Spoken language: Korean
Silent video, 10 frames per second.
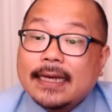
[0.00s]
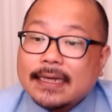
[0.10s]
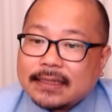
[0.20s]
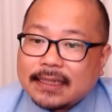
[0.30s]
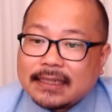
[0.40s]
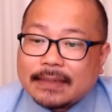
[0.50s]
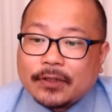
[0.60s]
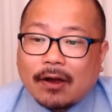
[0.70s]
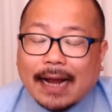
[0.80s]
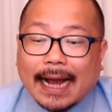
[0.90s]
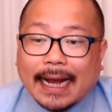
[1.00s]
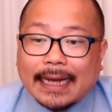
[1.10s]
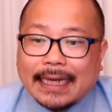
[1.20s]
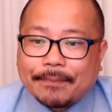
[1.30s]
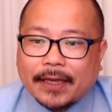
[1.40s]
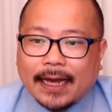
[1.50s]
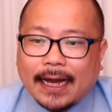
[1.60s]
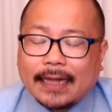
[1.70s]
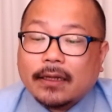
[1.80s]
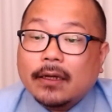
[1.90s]
70년 가까이
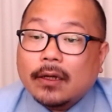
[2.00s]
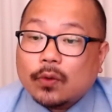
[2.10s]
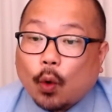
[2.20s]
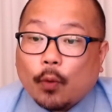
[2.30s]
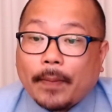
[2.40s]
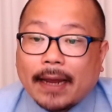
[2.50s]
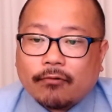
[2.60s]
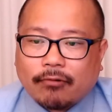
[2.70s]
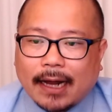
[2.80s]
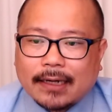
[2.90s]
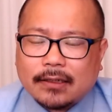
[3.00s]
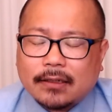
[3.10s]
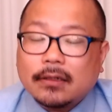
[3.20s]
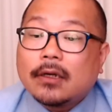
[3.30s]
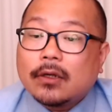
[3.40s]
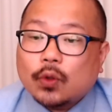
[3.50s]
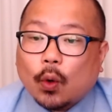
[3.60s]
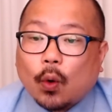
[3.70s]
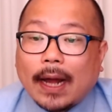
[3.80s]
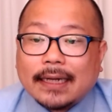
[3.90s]
함께한 동맹 국가를
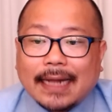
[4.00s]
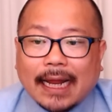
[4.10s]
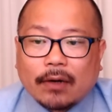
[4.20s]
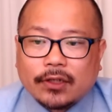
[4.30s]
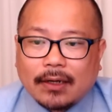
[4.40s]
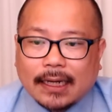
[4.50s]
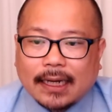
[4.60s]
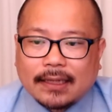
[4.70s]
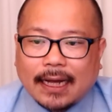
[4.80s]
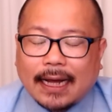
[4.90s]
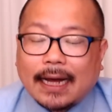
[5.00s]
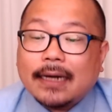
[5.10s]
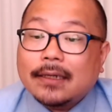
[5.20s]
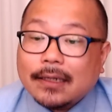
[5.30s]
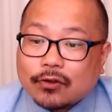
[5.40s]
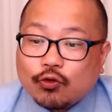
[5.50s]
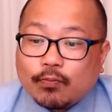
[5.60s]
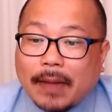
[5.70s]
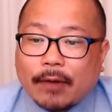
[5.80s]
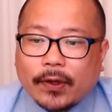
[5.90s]
조롱하는 나라로 전락했다.
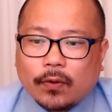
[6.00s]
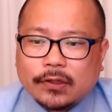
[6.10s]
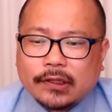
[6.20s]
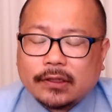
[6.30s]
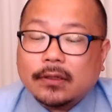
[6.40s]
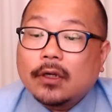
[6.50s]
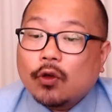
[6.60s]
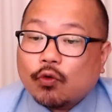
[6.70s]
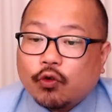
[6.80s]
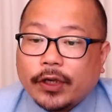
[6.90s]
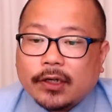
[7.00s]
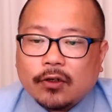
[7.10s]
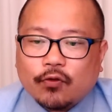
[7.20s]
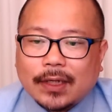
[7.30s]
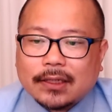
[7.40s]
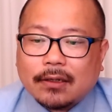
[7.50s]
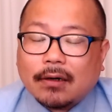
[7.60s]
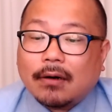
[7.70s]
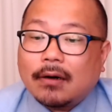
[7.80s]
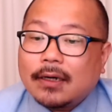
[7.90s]
순방 외교는 국익을
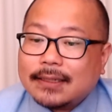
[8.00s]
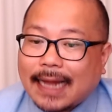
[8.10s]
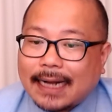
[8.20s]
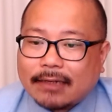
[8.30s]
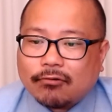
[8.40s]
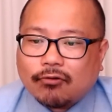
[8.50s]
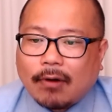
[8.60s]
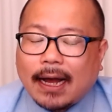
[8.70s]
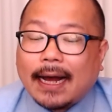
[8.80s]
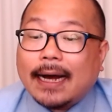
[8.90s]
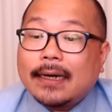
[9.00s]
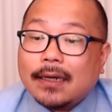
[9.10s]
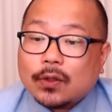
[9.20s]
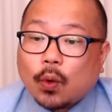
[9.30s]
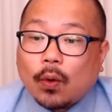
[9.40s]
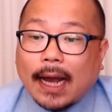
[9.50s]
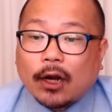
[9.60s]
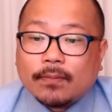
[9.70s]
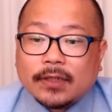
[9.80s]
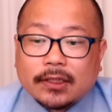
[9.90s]
위해서 상대국과 총칼
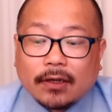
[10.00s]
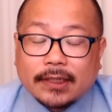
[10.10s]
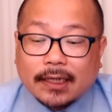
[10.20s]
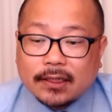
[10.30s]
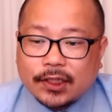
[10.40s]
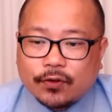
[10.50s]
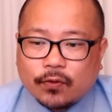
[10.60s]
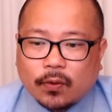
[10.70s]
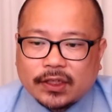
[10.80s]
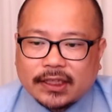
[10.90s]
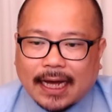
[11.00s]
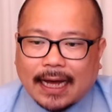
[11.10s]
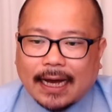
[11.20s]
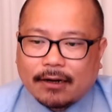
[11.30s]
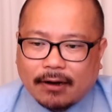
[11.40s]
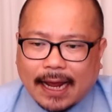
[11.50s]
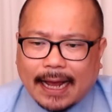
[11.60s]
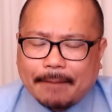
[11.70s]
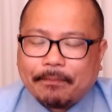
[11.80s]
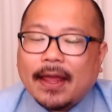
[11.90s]
없는 전쟁을 치르는 곳이다.
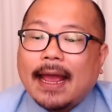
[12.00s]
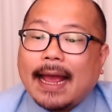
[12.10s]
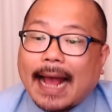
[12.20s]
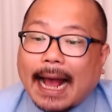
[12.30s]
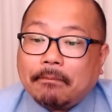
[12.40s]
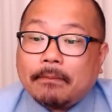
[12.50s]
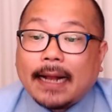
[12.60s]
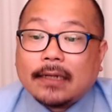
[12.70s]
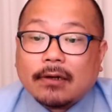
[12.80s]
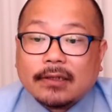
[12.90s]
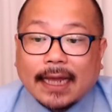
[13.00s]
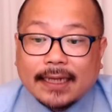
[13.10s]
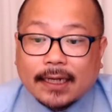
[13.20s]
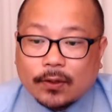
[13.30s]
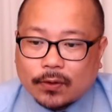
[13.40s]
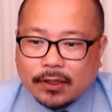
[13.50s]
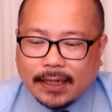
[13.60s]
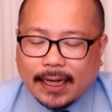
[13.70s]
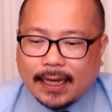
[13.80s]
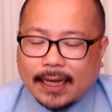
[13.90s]
그러나 한 발 더 내딛기도
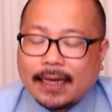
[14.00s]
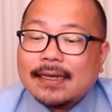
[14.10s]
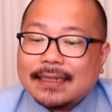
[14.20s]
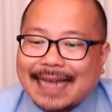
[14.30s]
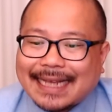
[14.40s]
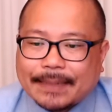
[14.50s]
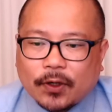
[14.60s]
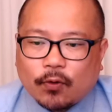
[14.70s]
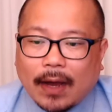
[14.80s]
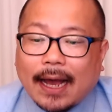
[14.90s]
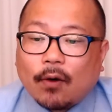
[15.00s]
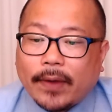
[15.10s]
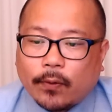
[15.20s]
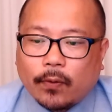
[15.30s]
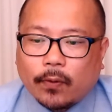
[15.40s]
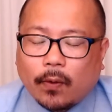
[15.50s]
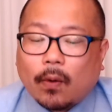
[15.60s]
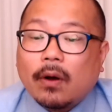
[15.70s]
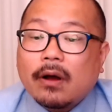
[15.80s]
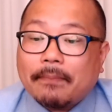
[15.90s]
전에 짜집기와 왜곡으로
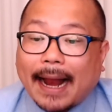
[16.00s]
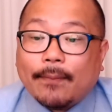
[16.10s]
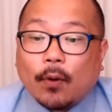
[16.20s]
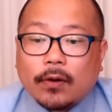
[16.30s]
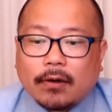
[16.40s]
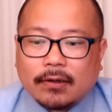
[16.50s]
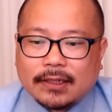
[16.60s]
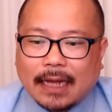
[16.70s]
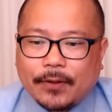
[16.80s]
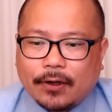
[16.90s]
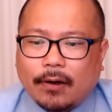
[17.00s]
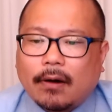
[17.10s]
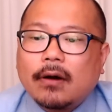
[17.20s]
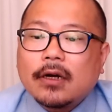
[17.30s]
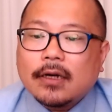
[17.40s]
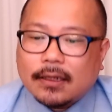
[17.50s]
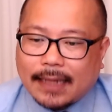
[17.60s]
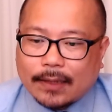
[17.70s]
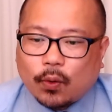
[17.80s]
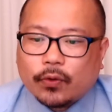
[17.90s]
발목을 꺾는다며
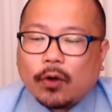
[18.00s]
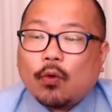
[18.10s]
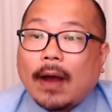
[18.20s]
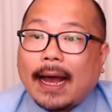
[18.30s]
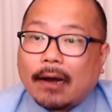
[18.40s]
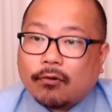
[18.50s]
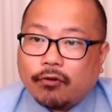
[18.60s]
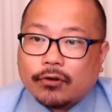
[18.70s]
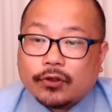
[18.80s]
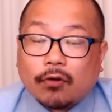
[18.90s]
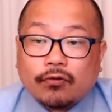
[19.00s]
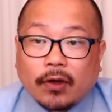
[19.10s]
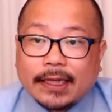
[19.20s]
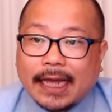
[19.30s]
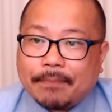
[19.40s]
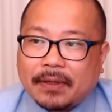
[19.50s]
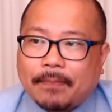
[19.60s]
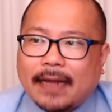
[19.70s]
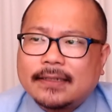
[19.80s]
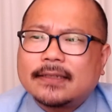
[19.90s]
대통령과 국정 운영에 대한
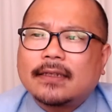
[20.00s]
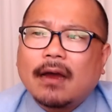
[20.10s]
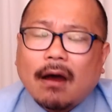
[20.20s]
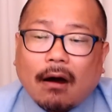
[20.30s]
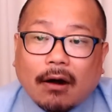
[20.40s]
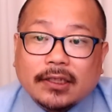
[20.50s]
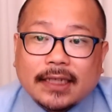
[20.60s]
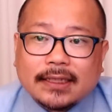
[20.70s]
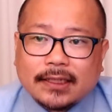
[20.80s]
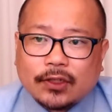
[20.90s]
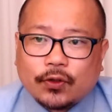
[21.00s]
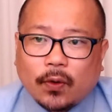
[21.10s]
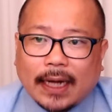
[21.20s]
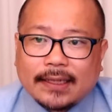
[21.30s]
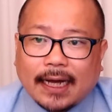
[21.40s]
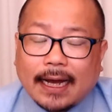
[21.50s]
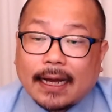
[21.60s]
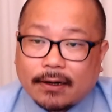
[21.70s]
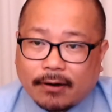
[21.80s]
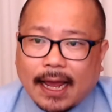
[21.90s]
비판은 언제든지 수용한다.
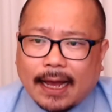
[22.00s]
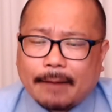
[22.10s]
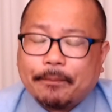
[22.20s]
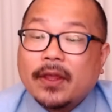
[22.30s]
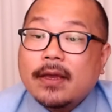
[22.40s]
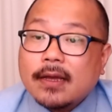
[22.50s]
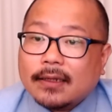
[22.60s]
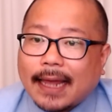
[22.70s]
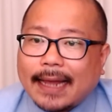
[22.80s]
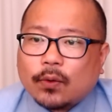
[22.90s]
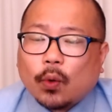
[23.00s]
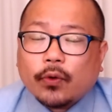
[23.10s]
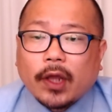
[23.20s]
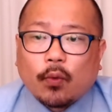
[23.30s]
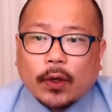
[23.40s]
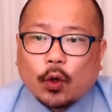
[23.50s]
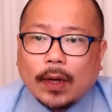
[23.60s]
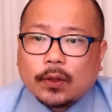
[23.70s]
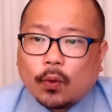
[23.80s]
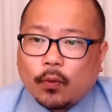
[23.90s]
그러나 대통령의 외교
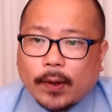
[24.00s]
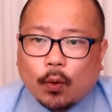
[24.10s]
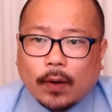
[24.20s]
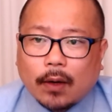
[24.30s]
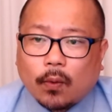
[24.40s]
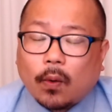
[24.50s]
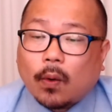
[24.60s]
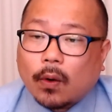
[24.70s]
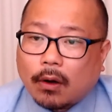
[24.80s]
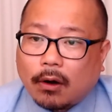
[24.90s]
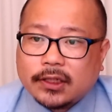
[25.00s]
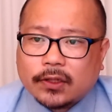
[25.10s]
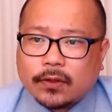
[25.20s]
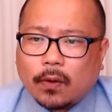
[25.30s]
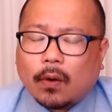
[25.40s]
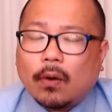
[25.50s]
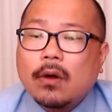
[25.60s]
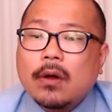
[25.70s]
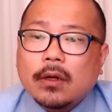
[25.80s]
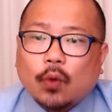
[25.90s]
활동을 왜곡하고 거짓으로
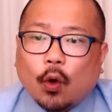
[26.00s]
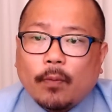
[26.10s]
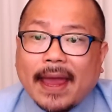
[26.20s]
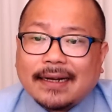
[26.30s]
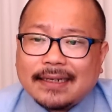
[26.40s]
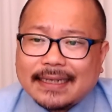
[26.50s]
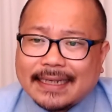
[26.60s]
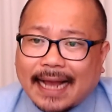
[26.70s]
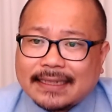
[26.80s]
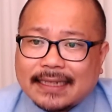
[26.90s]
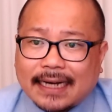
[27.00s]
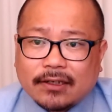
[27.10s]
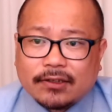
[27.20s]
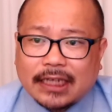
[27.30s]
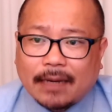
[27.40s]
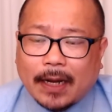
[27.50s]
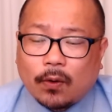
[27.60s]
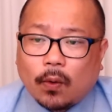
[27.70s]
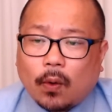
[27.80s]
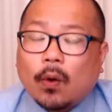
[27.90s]
동맹을 이간질하는
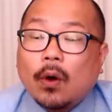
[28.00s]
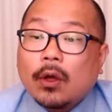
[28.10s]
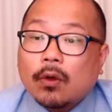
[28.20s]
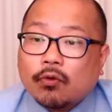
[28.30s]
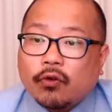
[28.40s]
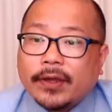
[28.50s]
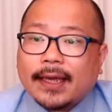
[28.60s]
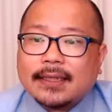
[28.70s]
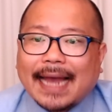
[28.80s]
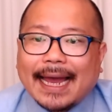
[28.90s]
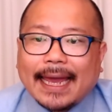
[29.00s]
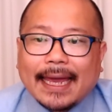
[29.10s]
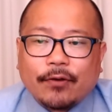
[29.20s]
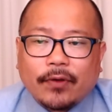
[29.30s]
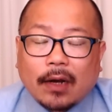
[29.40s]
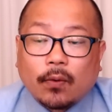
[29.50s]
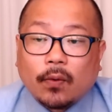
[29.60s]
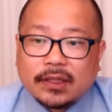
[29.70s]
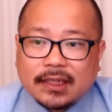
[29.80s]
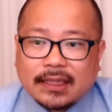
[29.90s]
것이야말로 국익 자해 행위라고
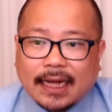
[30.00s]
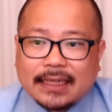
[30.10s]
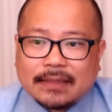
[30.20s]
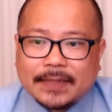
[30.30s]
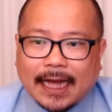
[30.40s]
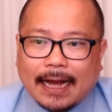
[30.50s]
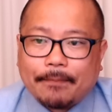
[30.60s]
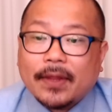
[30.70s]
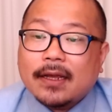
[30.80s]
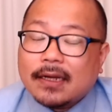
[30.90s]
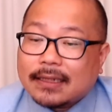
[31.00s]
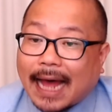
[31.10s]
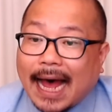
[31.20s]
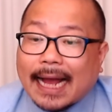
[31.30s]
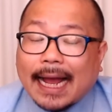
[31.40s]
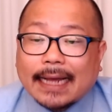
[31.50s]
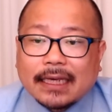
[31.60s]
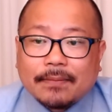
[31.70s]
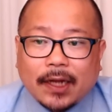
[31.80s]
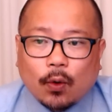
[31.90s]
질타했습니다. 나아가
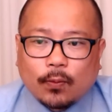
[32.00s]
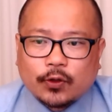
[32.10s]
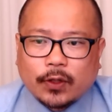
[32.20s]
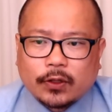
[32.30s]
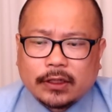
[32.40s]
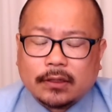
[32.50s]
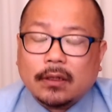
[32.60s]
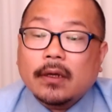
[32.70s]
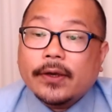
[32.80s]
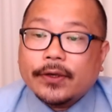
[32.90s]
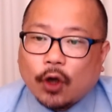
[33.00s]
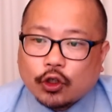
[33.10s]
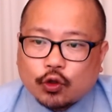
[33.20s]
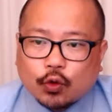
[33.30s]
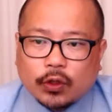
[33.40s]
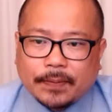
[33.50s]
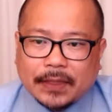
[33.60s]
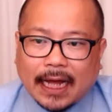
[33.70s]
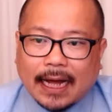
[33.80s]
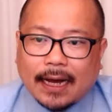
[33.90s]
김은혜 홍보수석은 여쭙고
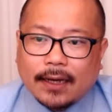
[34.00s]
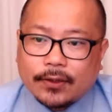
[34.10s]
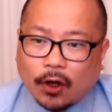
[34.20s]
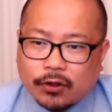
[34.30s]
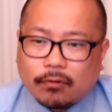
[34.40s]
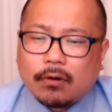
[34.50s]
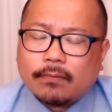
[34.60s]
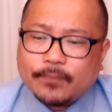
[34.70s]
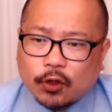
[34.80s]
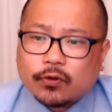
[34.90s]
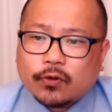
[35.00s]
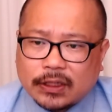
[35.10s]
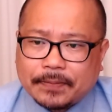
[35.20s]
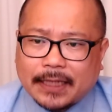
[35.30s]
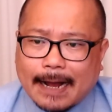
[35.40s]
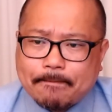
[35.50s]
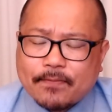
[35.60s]
싶다. 여, 어? 여쭙고 싶다.